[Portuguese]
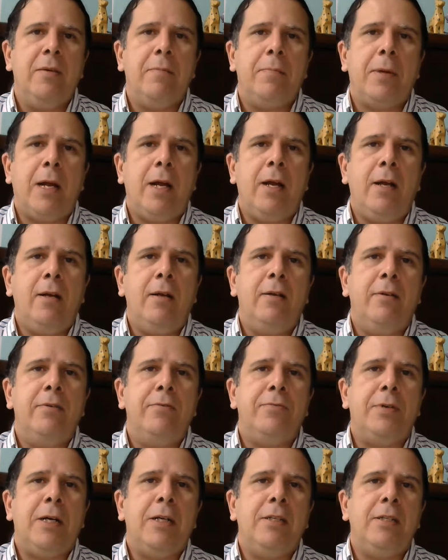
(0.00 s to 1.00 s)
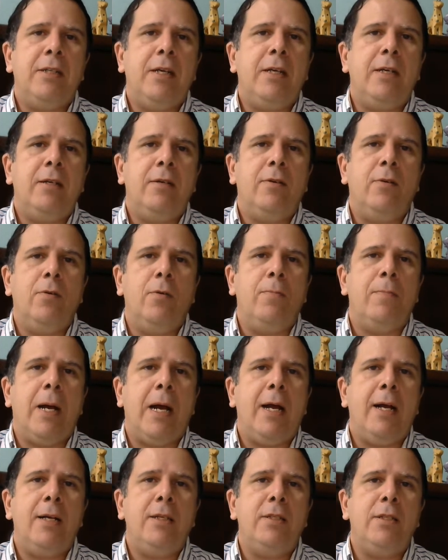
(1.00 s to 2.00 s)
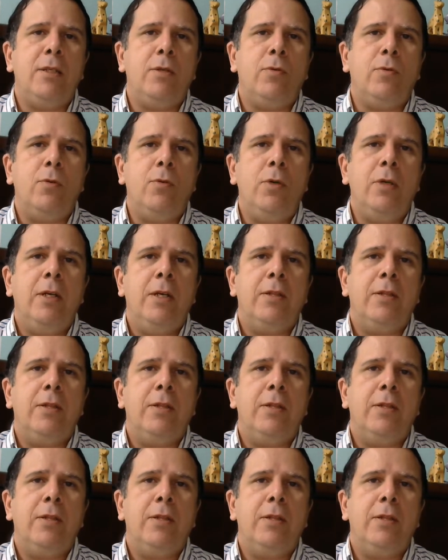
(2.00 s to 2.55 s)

para fazer o básico